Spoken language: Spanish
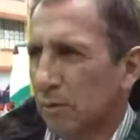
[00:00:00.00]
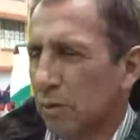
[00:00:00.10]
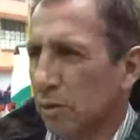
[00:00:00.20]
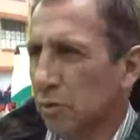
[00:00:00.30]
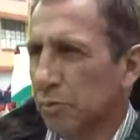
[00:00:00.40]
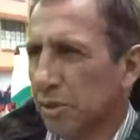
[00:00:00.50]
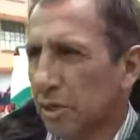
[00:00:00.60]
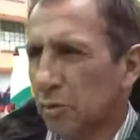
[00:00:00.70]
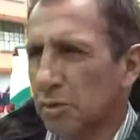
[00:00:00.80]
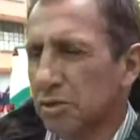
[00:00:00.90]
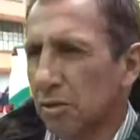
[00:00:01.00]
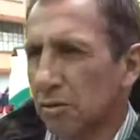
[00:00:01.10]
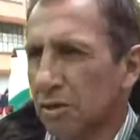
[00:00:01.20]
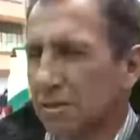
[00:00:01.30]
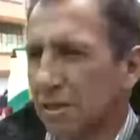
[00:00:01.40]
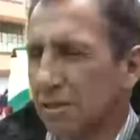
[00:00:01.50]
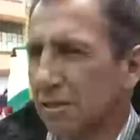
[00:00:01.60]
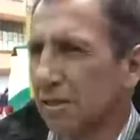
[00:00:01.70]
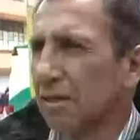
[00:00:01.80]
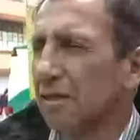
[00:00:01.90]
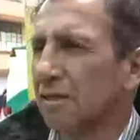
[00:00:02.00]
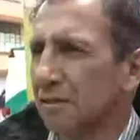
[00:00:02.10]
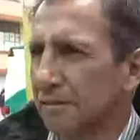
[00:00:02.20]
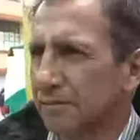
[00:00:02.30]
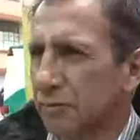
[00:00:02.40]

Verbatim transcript: Cuando vi que comenzaron a salir la,